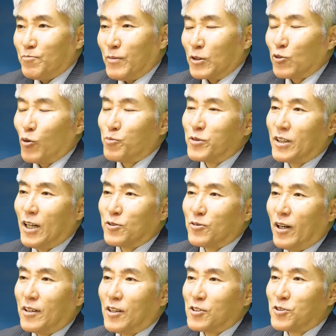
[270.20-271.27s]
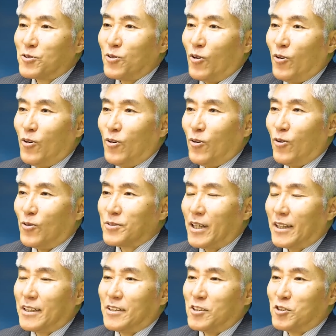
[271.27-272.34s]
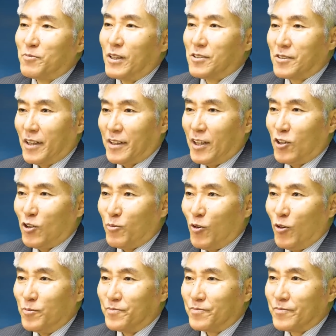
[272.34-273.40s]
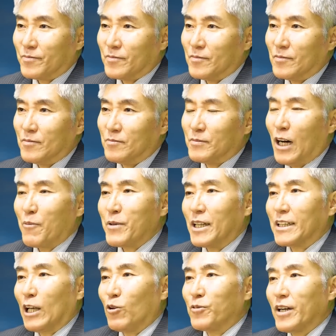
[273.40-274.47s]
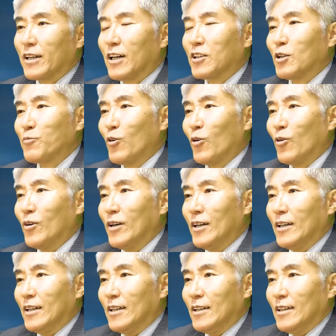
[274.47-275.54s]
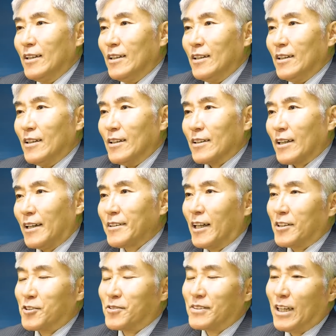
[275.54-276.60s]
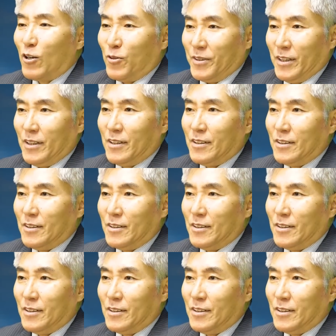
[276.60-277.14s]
まあ、トップガンの話を先にしましたけれども、まあ、アメリカの中でもかなり素直に